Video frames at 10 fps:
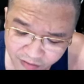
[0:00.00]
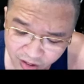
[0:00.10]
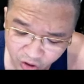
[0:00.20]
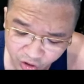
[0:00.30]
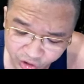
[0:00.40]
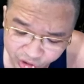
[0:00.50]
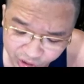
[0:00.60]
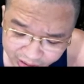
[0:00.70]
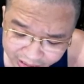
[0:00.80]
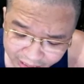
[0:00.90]
và gọi
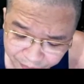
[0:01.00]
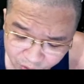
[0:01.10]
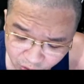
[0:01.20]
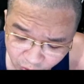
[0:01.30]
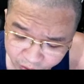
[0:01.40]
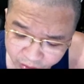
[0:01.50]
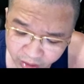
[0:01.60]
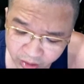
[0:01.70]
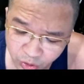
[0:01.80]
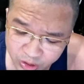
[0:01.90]
trực tiếp cho tôi
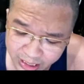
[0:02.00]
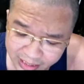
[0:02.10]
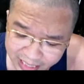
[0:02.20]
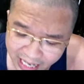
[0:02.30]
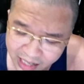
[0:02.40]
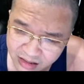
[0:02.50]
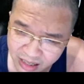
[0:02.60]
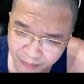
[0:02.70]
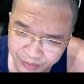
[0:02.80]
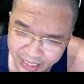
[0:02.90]
tôi sẵn sàng
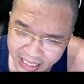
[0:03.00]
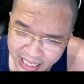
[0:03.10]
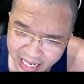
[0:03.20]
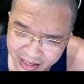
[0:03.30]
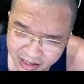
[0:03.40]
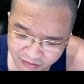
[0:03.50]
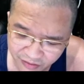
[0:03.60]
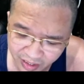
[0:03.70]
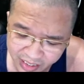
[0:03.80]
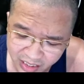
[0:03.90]
cầm tiền lên
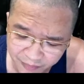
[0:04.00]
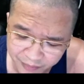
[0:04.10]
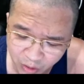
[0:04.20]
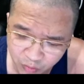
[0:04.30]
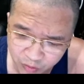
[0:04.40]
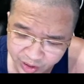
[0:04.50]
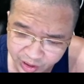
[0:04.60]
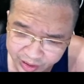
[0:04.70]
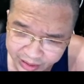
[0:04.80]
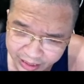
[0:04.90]
và ký hợp đồng và
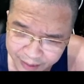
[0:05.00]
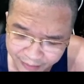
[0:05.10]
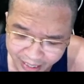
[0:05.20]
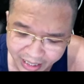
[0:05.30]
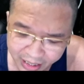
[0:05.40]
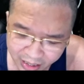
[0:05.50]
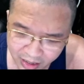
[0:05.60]
trực tiếp xem ngay